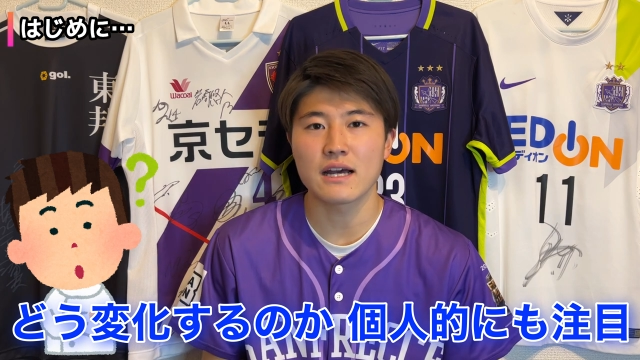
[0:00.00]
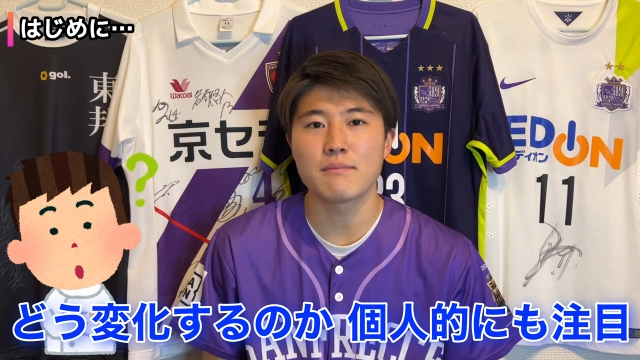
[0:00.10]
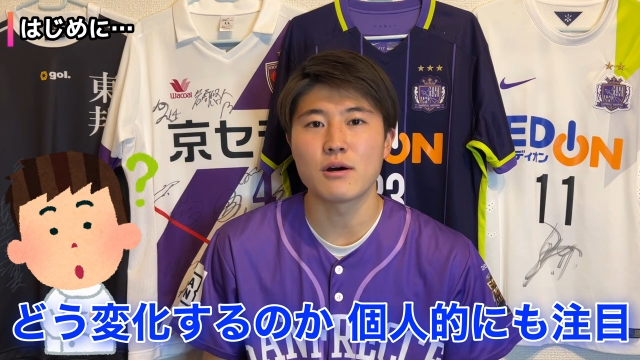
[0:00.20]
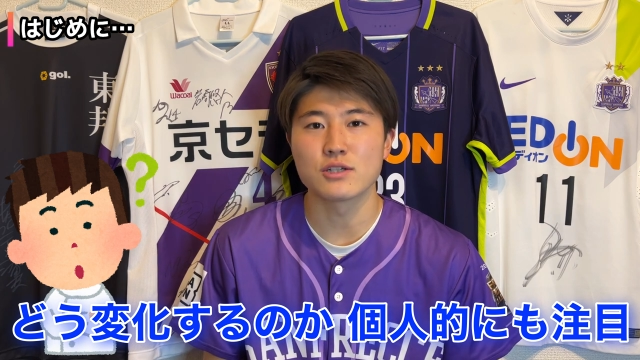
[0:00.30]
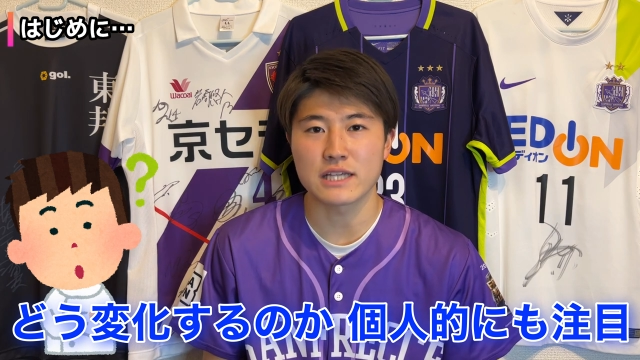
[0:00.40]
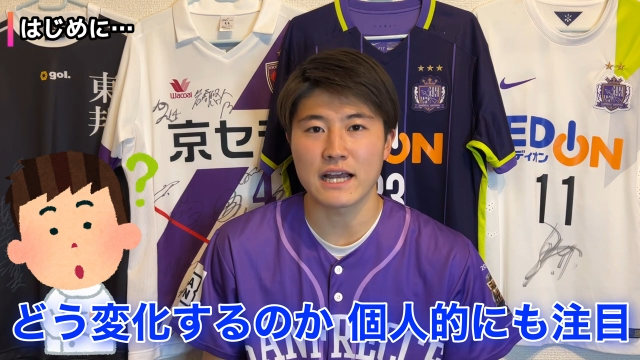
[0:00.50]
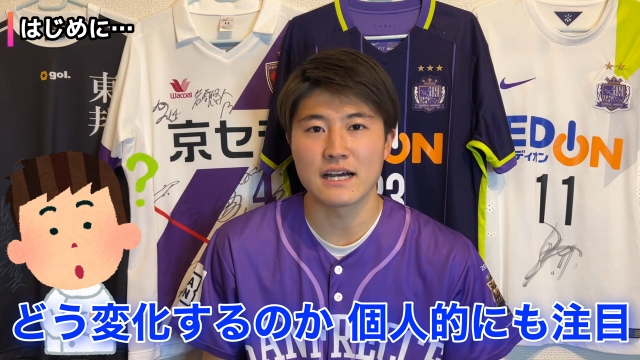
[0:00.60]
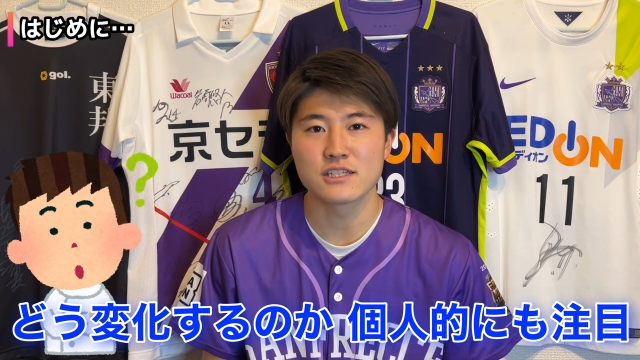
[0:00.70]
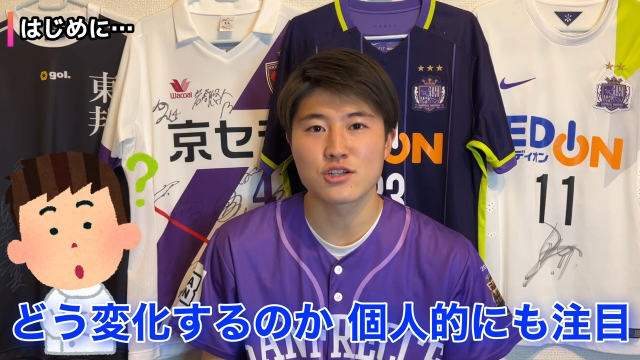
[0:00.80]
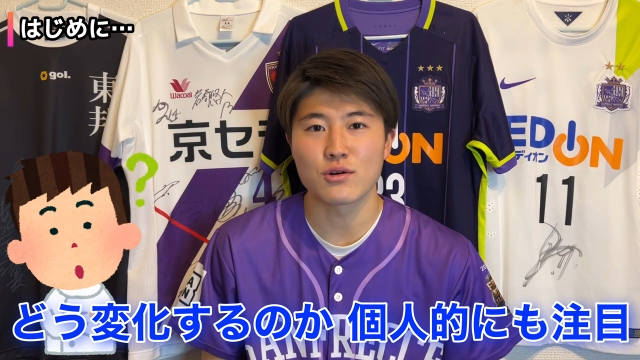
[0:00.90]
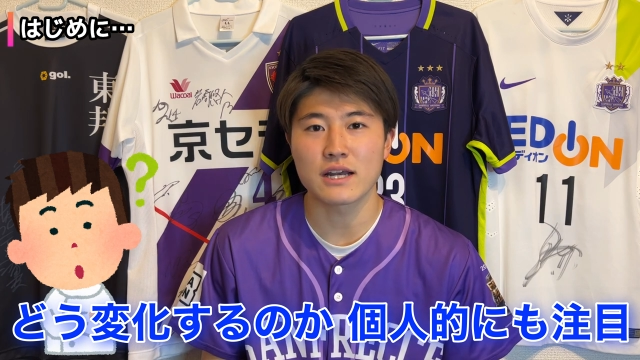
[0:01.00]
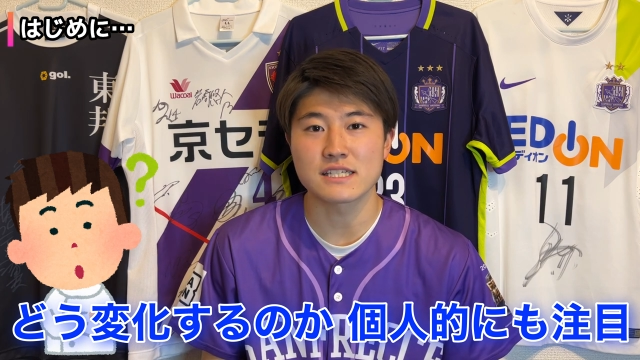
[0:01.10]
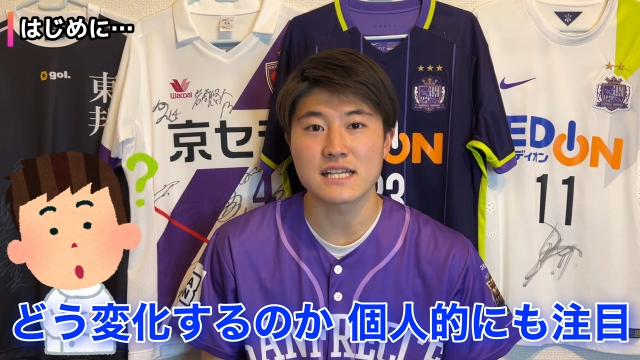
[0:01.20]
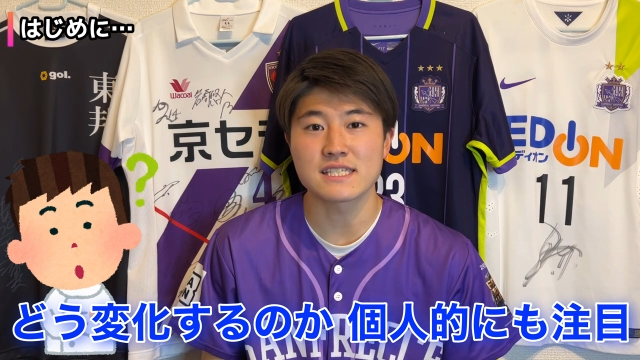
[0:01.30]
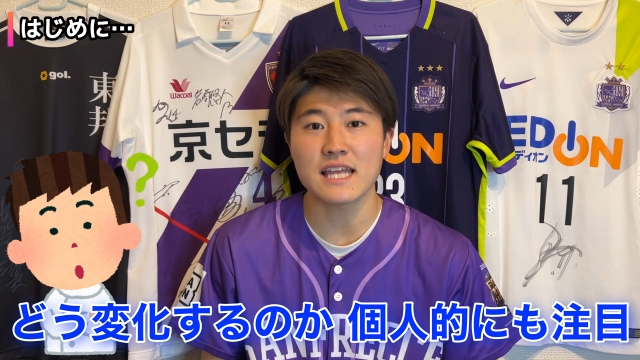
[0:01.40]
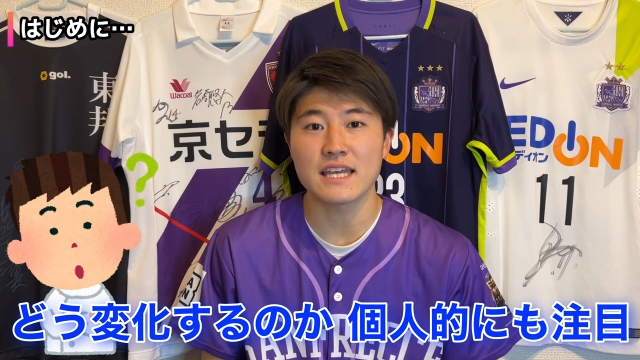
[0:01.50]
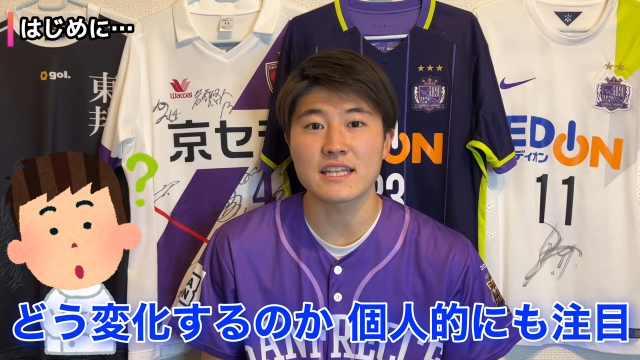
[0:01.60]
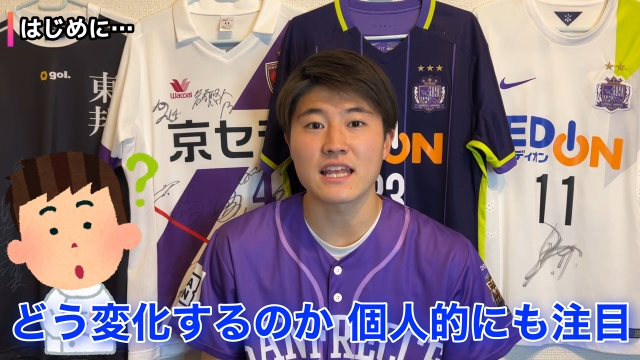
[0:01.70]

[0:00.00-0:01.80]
ガンバ大阪紹介させてい